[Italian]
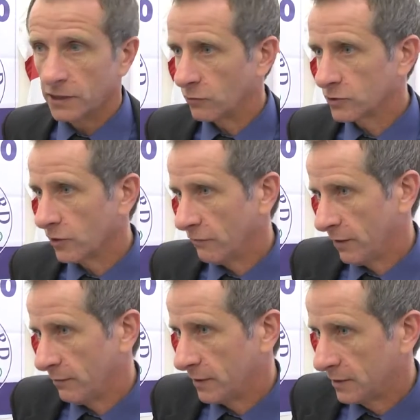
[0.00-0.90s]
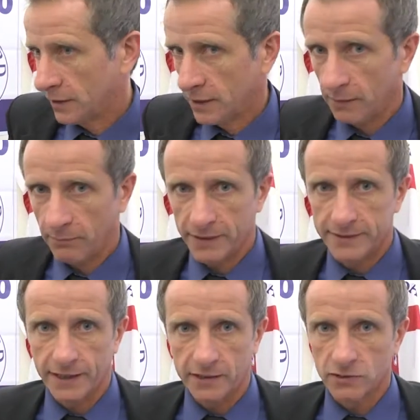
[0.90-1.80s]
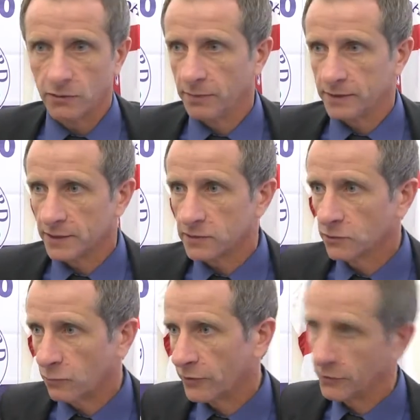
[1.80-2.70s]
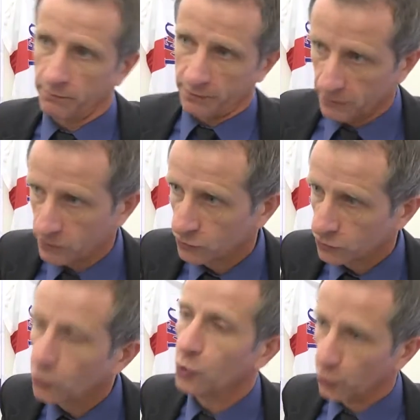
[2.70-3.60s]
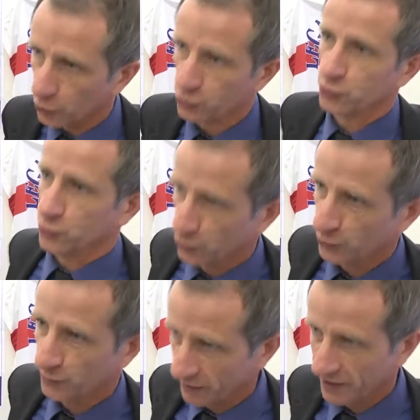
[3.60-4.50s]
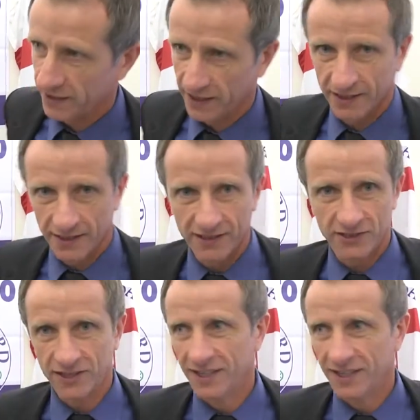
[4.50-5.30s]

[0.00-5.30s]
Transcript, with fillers: Sì, questo è veramente pazzesco, pazzesco in quanto prima di tutto loro sono media, è,